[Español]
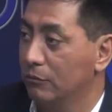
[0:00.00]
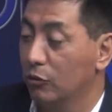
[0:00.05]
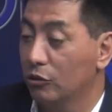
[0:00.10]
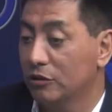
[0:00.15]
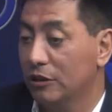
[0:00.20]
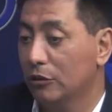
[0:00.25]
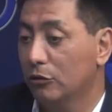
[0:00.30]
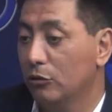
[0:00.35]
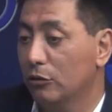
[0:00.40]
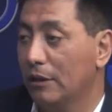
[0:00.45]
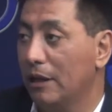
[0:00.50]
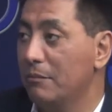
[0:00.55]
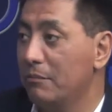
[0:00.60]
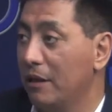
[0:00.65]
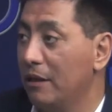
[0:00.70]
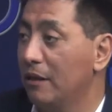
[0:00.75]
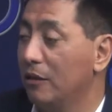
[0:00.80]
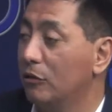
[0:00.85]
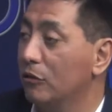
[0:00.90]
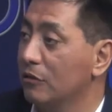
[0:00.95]
Por cierto que hay
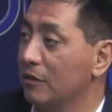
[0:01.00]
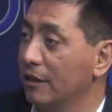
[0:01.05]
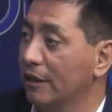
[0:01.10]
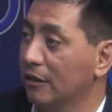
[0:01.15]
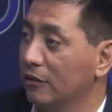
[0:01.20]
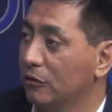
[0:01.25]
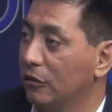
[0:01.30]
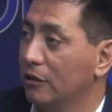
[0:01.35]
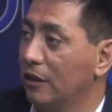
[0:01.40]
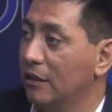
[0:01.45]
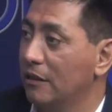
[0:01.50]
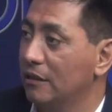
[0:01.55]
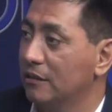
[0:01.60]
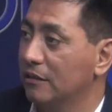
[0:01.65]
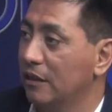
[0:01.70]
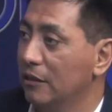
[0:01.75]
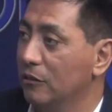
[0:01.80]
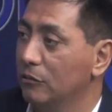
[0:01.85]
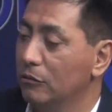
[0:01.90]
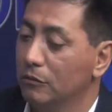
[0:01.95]
médicos directores de
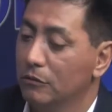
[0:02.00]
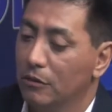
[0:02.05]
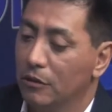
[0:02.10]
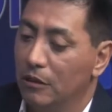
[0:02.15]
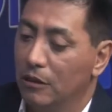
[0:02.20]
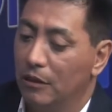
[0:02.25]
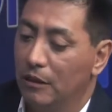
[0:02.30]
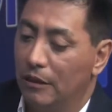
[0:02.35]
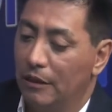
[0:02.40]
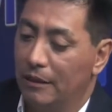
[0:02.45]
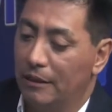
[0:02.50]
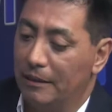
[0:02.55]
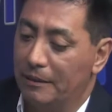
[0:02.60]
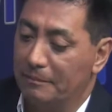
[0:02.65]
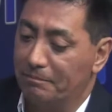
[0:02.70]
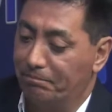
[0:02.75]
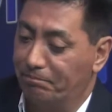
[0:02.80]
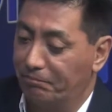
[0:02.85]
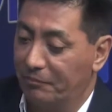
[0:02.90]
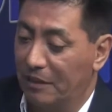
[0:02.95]
salud
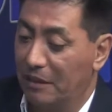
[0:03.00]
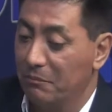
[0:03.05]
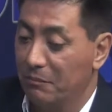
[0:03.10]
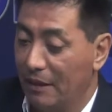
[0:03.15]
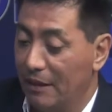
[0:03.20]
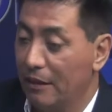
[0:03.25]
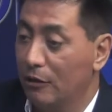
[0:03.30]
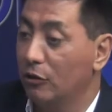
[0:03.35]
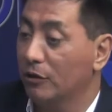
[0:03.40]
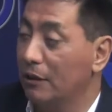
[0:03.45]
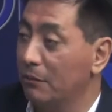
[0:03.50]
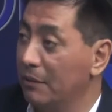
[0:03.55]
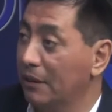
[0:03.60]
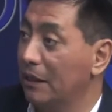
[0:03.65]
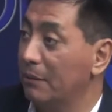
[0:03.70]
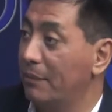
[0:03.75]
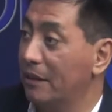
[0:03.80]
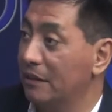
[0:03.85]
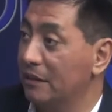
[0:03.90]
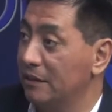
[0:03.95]
eh, y médicos también
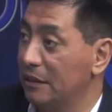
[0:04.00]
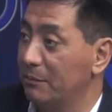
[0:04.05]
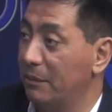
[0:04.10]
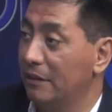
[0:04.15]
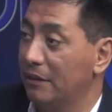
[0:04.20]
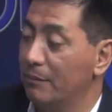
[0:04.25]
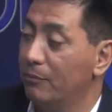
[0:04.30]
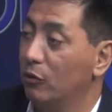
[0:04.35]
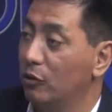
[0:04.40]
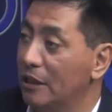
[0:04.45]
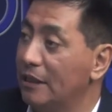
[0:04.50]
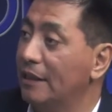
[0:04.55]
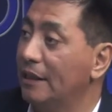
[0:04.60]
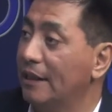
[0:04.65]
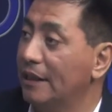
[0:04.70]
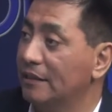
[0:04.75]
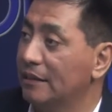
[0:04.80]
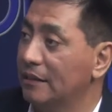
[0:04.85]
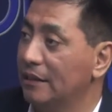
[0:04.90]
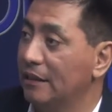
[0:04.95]
que participan de
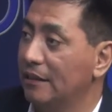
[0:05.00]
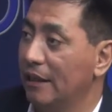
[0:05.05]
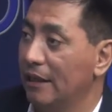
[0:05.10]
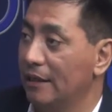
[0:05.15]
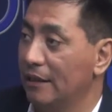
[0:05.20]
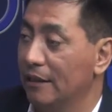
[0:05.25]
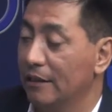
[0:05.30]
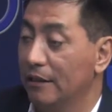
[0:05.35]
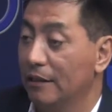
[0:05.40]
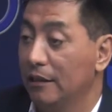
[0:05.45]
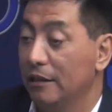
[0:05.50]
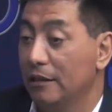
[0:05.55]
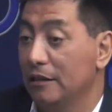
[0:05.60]
políticas sanitarias.